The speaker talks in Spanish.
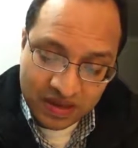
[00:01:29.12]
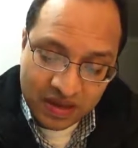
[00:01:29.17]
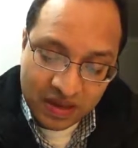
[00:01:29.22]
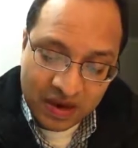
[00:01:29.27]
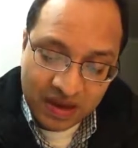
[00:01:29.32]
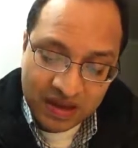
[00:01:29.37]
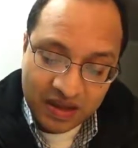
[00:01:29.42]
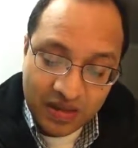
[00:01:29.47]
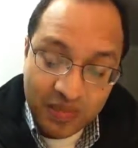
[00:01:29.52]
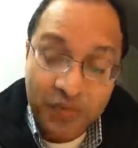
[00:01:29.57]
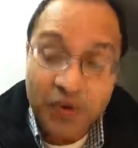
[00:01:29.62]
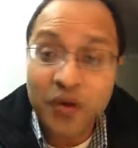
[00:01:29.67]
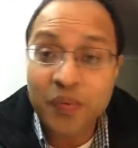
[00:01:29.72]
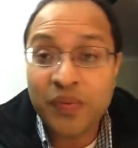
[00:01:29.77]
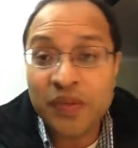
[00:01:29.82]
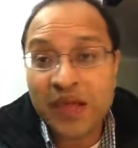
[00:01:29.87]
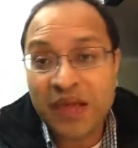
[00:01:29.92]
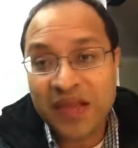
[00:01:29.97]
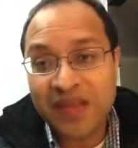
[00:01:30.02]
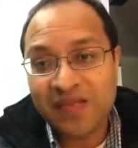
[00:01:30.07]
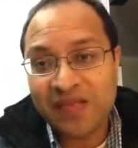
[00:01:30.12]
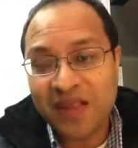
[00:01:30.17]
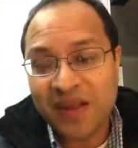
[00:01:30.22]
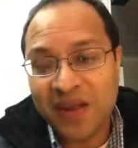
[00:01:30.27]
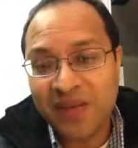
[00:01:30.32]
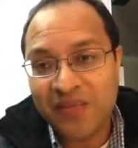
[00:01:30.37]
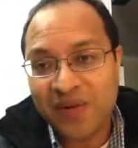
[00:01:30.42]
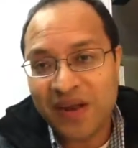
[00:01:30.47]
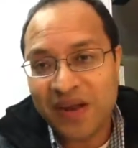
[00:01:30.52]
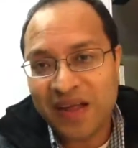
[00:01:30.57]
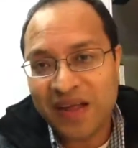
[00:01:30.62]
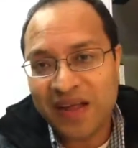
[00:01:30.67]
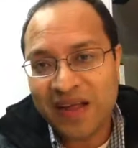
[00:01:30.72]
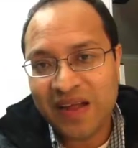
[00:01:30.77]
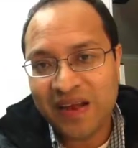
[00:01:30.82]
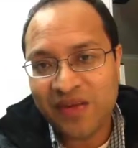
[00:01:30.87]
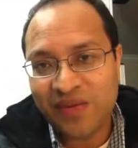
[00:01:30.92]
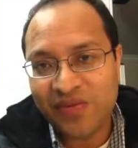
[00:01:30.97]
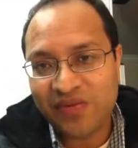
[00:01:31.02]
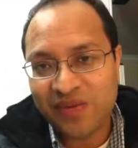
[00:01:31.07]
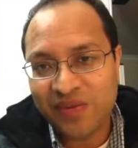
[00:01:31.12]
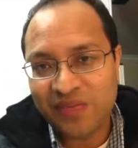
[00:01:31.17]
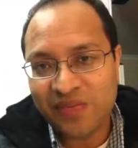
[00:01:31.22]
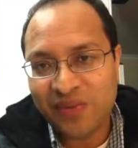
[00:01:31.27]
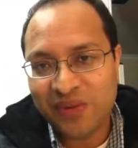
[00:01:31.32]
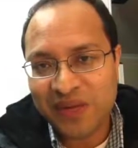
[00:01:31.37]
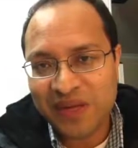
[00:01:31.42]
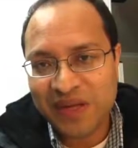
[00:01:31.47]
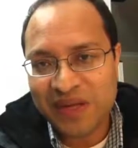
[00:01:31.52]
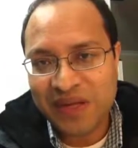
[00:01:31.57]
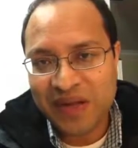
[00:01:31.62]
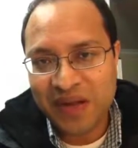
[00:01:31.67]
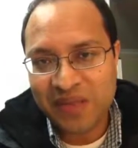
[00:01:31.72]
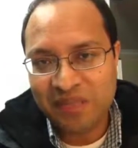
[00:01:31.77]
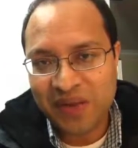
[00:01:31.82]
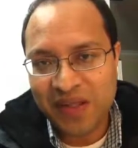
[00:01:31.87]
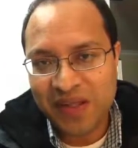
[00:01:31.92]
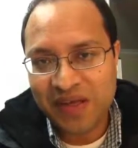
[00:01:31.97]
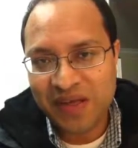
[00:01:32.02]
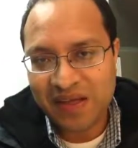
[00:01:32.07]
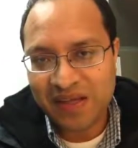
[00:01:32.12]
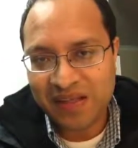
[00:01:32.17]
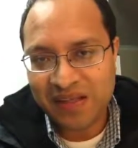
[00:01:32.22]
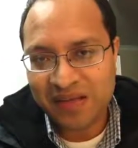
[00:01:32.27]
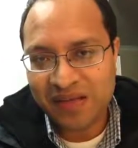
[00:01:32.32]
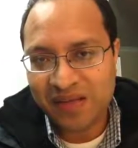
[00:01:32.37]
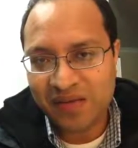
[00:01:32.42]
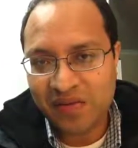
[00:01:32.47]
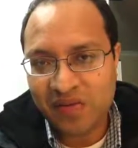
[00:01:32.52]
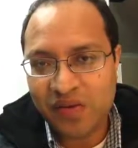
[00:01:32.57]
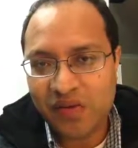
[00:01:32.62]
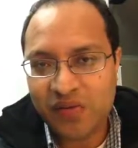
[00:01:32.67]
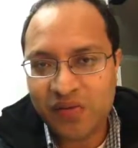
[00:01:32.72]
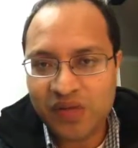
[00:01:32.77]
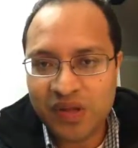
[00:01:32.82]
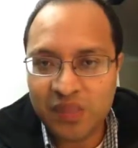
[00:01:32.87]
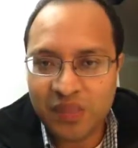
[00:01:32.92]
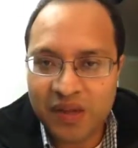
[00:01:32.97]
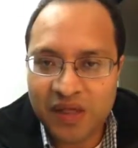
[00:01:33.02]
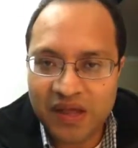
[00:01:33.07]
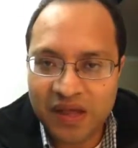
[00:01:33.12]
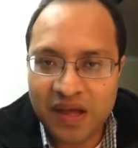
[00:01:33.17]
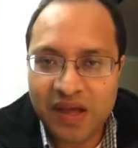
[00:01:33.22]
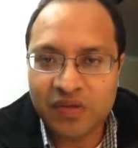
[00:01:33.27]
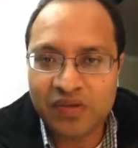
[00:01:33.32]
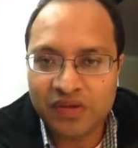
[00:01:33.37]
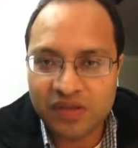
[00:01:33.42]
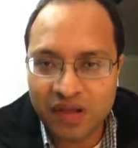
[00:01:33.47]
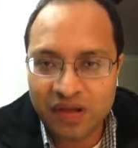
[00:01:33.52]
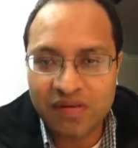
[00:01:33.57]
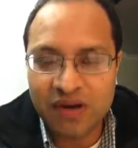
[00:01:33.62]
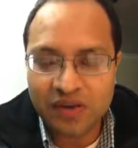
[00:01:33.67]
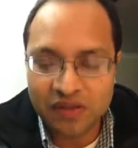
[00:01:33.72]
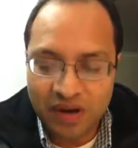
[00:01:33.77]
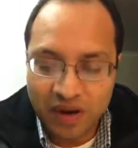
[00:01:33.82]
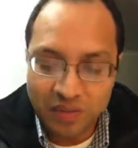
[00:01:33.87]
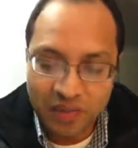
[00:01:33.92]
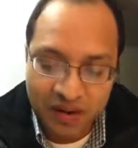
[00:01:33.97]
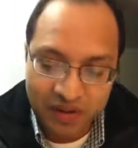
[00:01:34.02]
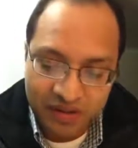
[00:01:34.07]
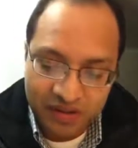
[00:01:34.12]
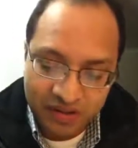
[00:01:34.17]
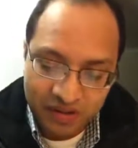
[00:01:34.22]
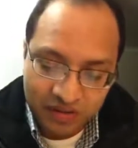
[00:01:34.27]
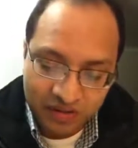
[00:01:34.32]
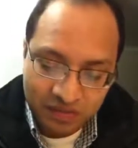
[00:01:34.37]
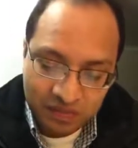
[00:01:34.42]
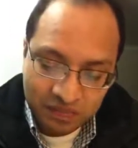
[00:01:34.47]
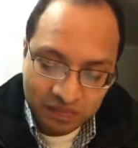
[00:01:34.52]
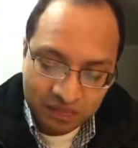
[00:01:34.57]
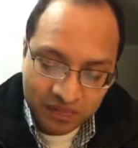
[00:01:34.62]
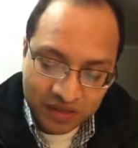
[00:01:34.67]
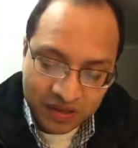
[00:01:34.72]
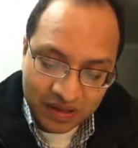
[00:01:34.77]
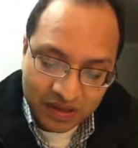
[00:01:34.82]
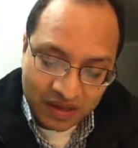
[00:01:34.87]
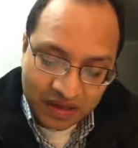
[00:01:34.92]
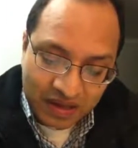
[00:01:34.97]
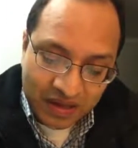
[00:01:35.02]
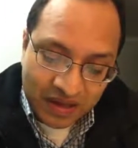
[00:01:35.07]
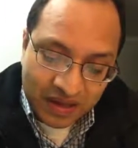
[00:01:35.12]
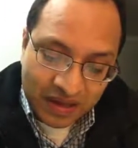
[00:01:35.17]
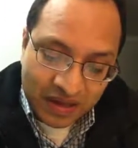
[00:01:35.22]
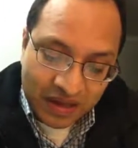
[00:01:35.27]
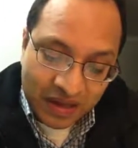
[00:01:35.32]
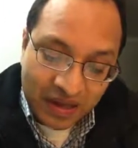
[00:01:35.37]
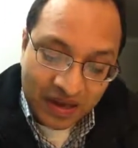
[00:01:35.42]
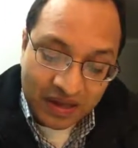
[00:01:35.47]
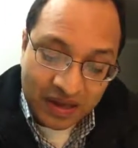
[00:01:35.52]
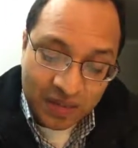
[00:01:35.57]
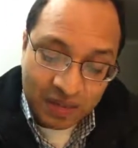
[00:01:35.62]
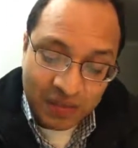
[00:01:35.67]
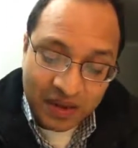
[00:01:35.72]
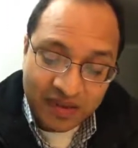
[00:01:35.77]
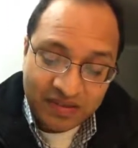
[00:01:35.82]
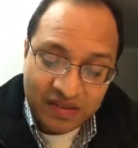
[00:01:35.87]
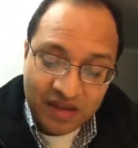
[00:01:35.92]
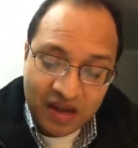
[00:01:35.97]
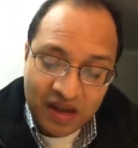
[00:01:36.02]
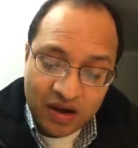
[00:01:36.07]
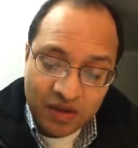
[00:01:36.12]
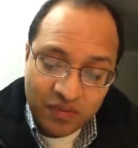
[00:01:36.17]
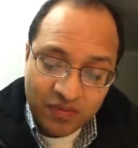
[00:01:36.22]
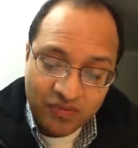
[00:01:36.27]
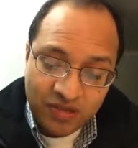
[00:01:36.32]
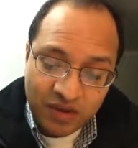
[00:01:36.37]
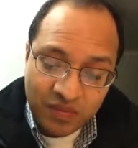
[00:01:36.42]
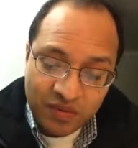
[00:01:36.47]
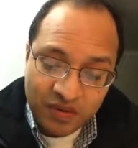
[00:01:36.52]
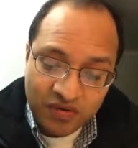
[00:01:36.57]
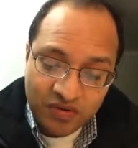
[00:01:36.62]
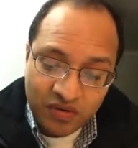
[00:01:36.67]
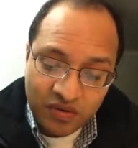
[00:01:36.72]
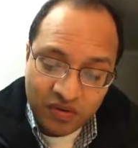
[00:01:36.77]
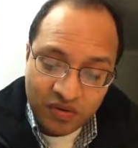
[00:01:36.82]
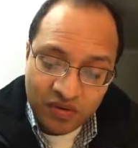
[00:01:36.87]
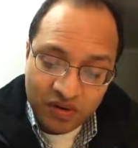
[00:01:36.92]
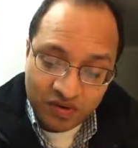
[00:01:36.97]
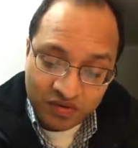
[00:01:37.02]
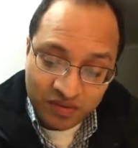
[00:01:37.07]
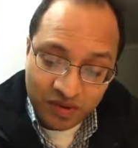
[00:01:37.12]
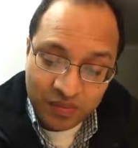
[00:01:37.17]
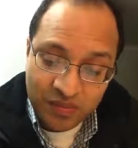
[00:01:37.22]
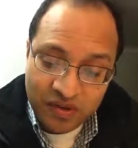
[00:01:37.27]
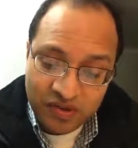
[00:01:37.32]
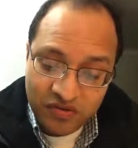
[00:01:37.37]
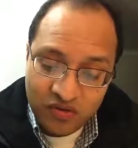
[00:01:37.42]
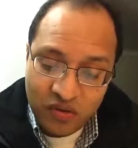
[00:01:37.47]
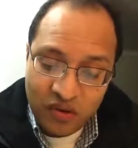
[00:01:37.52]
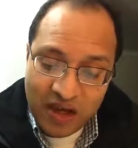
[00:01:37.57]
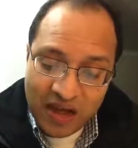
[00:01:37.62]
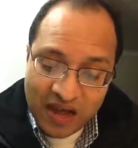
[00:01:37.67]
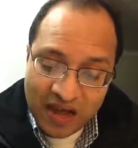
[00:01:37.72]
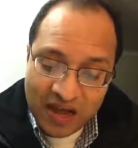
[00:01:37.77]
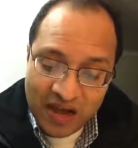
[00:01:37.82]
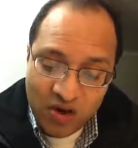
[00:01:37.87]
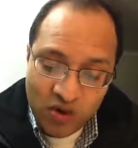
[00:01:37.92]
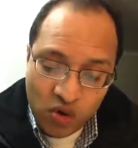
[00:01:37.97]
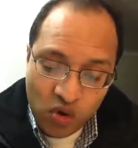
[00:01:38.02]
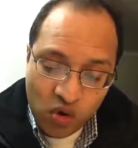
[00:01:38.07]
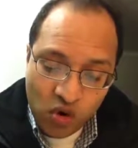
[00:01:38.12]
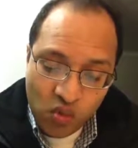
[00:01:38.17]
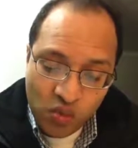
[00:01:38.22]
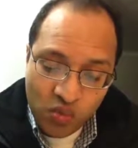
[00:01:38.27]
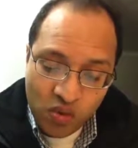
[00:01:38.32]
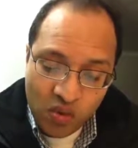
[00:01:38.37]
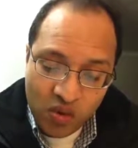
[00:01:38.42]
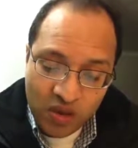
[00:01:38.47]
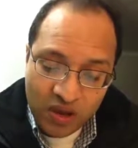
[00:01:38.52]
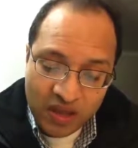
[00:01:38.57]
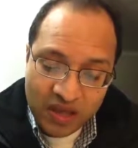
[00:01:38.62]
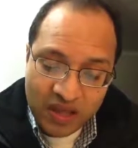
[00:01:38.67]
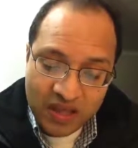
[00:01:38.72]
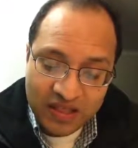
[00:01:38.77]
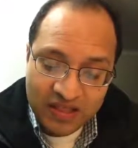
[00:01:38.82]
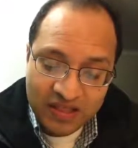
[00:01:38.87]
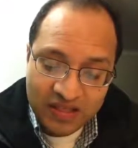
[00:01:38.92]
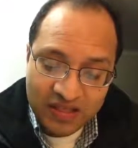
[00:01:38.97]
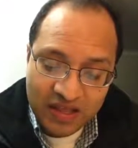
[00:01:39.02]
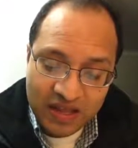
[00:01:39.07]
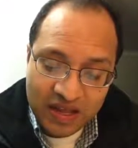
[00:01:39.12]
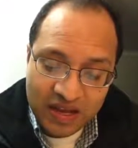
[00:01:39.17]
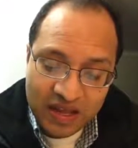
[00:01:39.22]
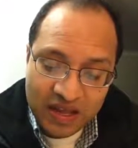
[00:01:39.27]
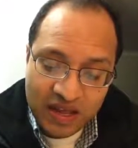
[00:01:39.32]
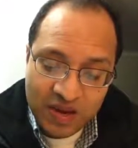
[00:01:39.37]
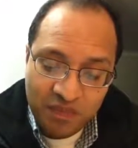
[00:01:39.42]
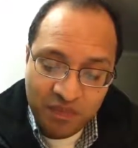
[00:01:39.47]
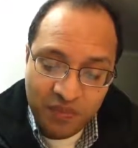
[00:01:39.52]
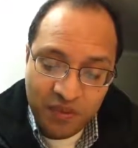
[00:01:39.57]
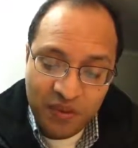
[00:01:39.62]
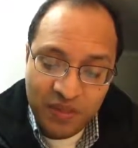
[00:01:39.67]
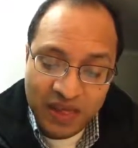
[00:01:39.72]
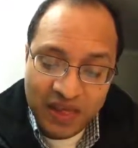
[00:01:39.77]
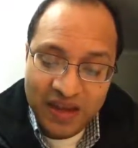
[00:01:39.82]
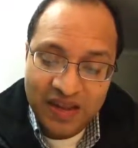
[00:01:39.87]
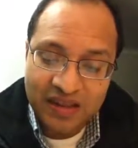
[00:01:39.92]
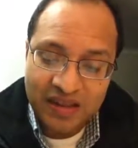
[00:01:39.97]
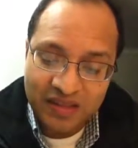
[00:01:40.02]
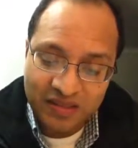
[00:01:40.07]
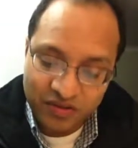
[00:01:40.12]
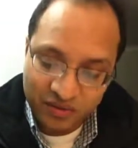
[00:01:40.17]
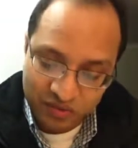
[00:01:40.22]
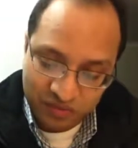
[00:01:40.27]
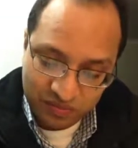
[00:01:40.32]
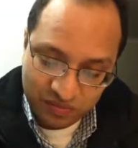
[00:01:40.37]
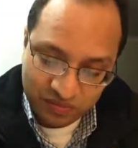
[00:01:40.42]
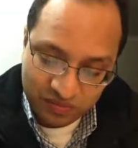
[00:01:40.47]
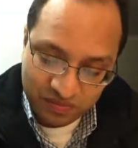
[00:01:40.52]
El que, de ahí tenemos el concepto de la prédica, de que cuando uno está predicando está hablando las palabras de Dios. El que presta algún servicio, servicio hágalo como quien tiene el poder de Dios.